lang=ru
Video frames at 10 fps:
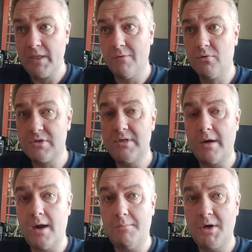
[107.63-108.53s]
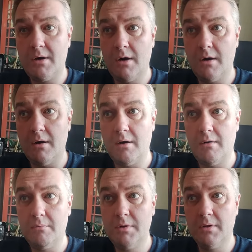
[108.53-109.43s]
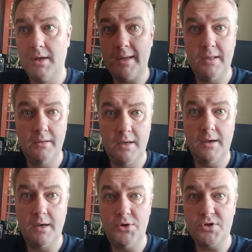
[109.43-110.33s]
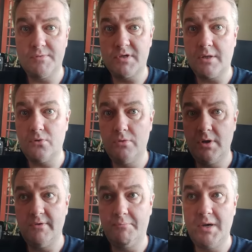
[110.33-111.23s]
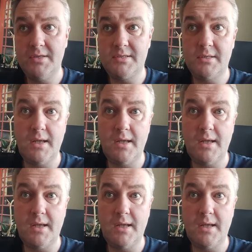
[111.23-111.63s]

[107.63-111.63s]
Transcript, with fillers: Возле рамок а, было энное количество сотрудников полиции.